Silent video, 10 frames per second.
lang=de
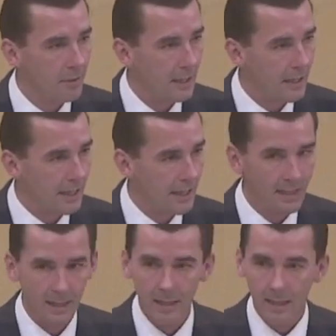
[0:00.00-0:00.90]
Und
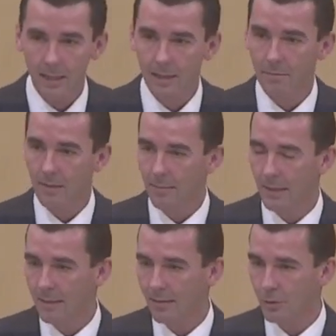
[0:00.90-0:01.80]
daher äh, werden
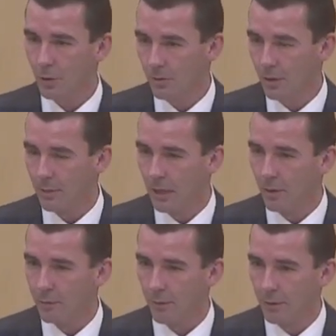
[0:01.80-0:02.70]
wir das schon nochmal
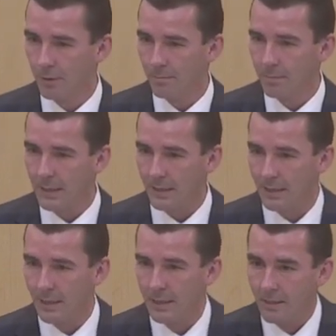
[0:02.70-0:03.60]
aufrollen,
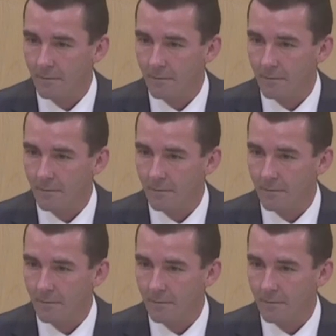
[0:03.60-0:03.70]
bitte,